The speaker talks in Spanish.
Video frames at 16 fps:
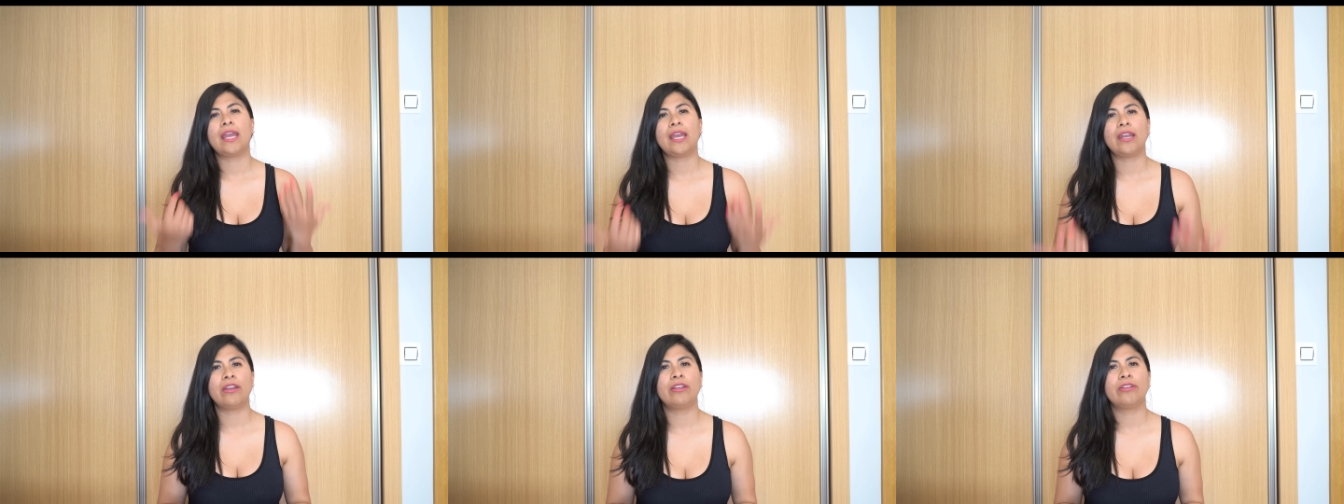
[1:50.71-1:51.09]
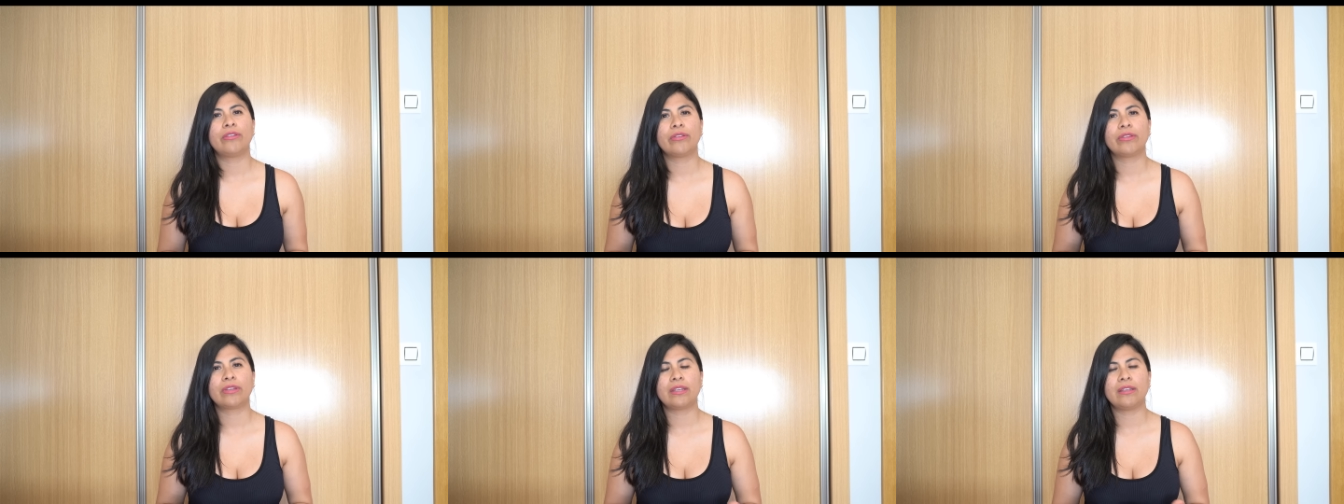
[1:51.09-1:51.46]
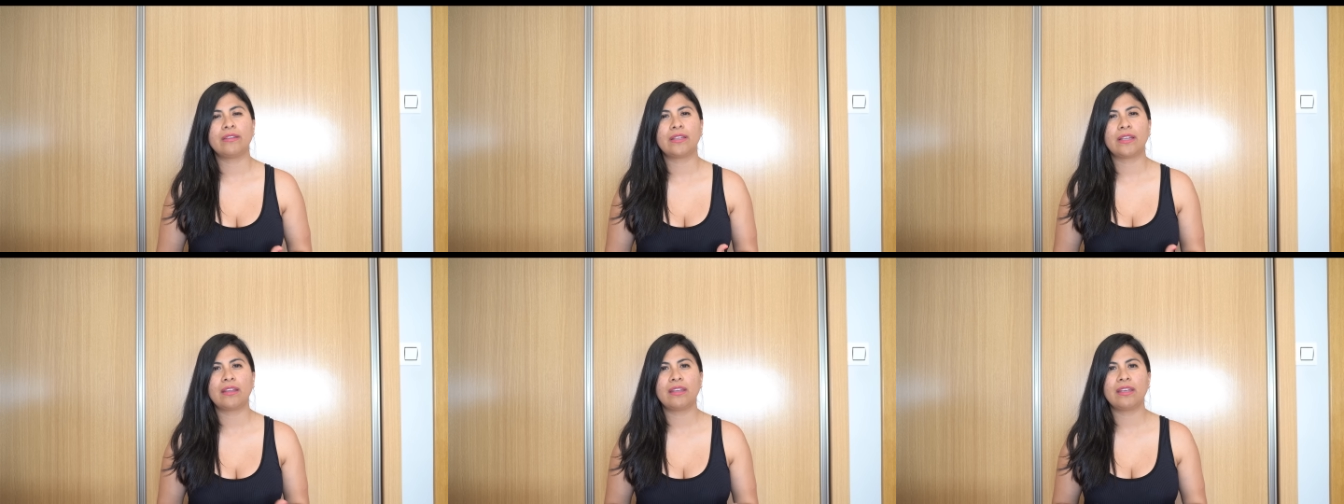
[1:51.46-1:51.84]
En esos
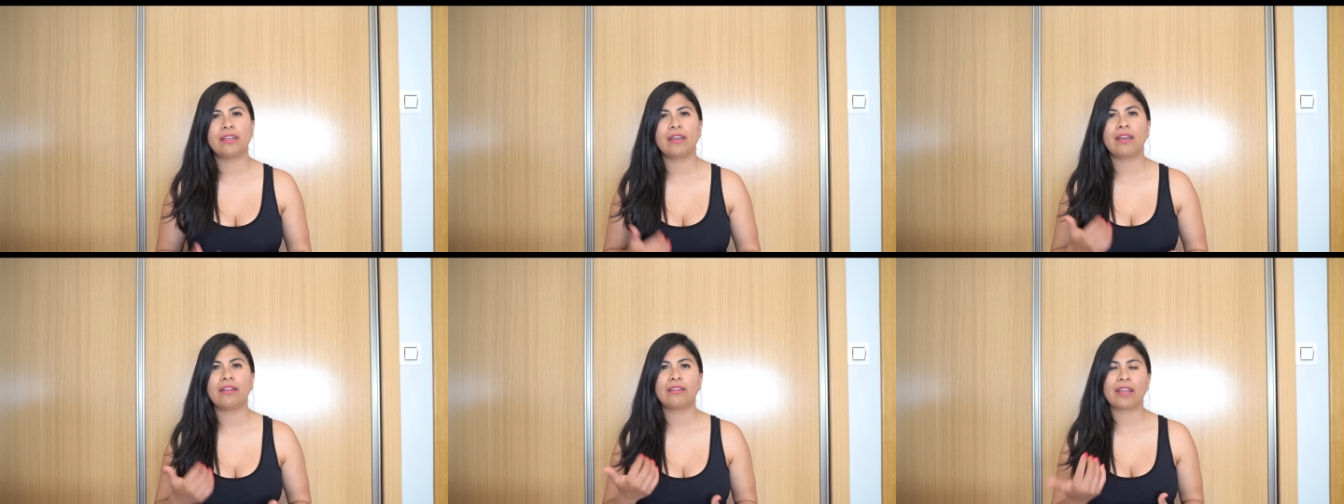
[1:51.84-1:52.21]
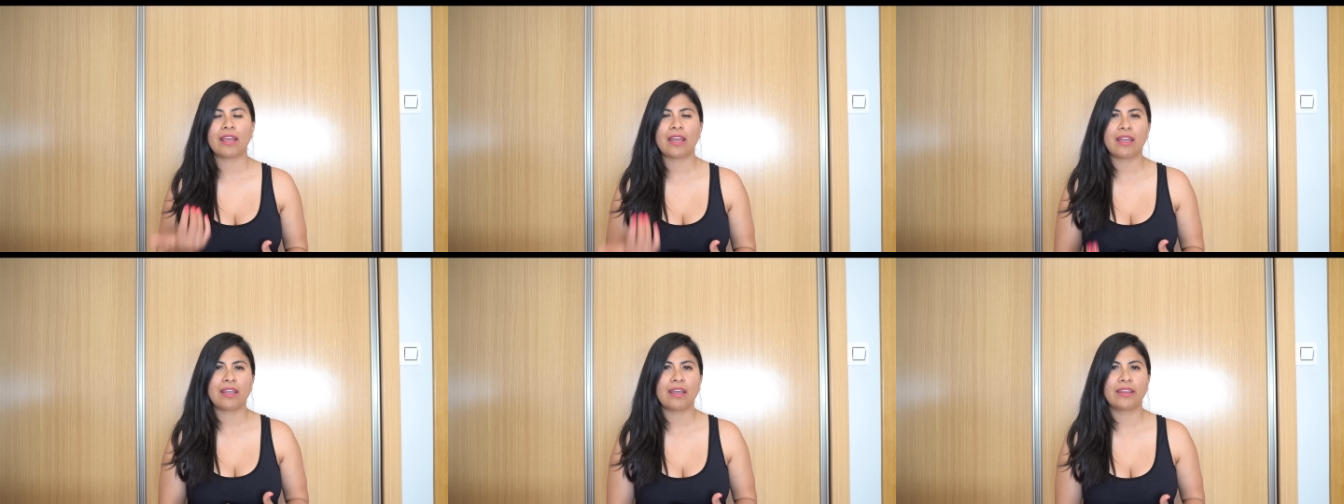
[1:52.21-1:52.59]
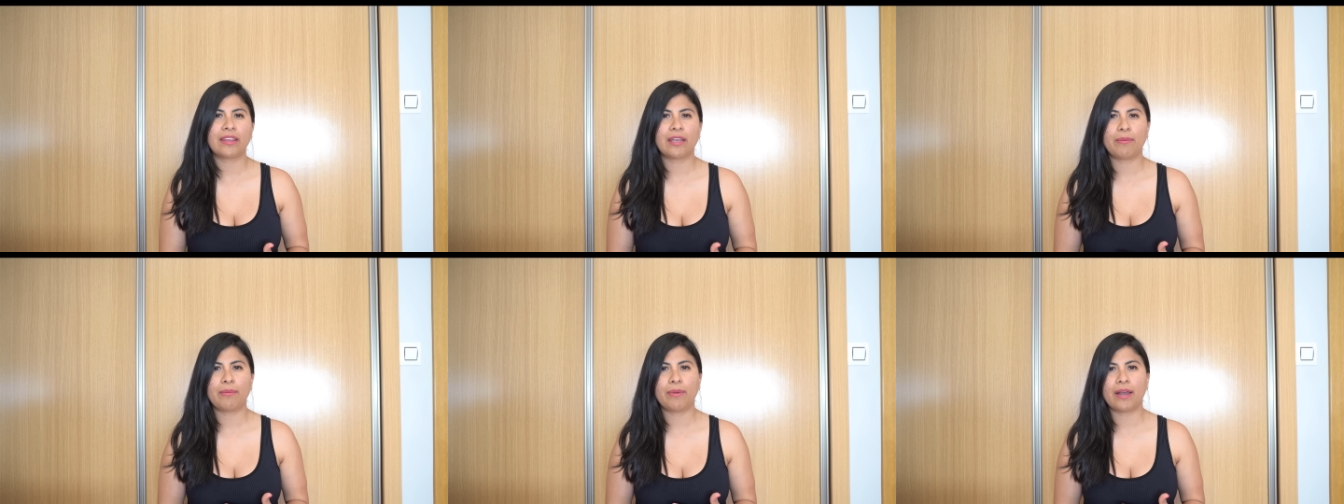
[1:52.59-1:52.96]
15 días ella
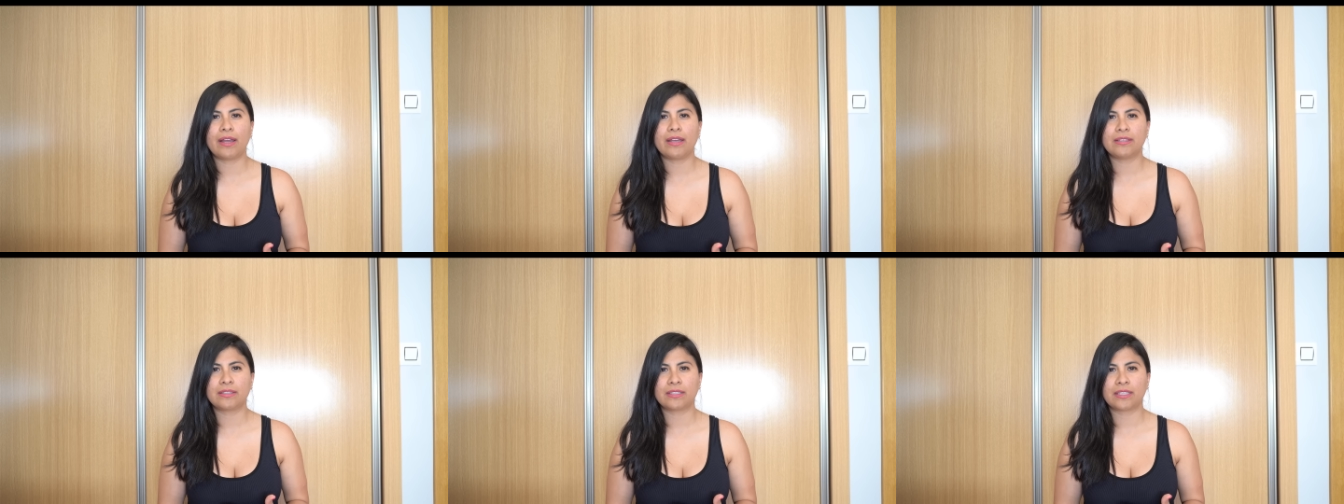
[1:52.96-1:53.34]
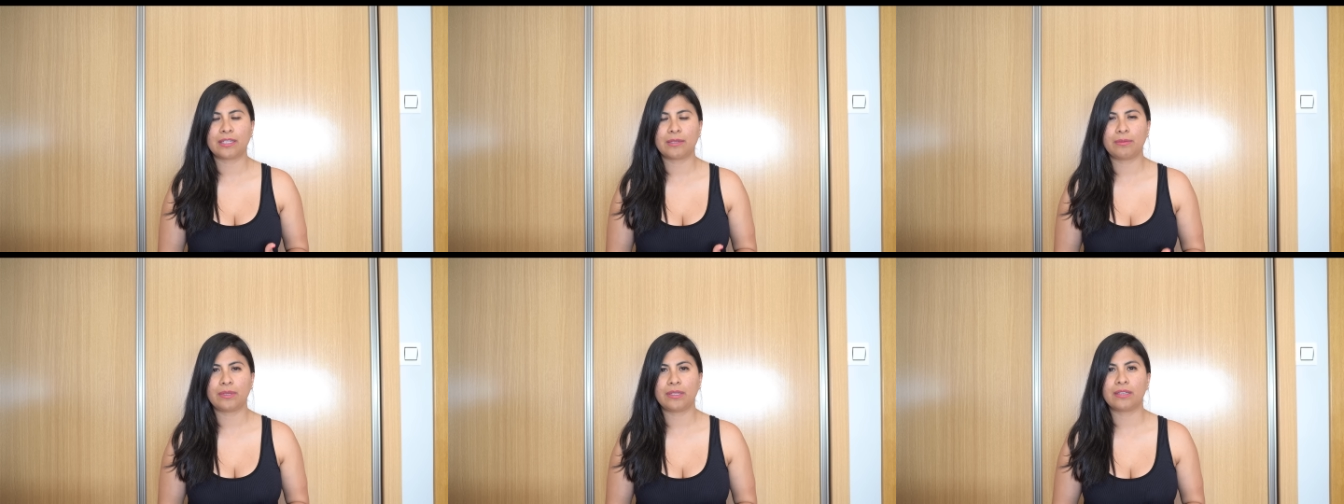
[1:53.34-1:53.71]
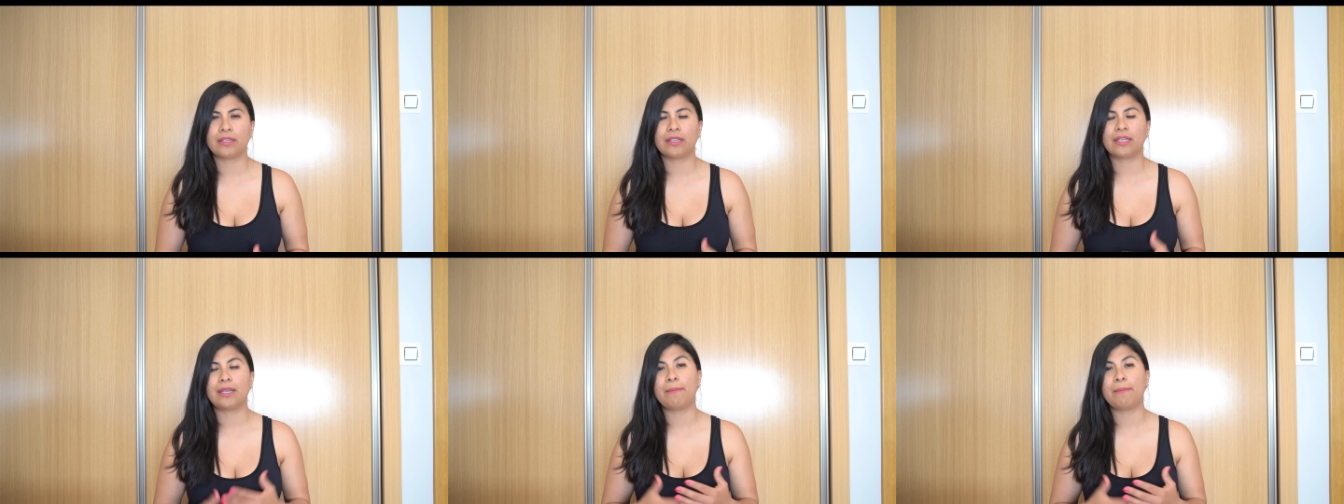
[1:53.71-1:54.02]
te va a escribir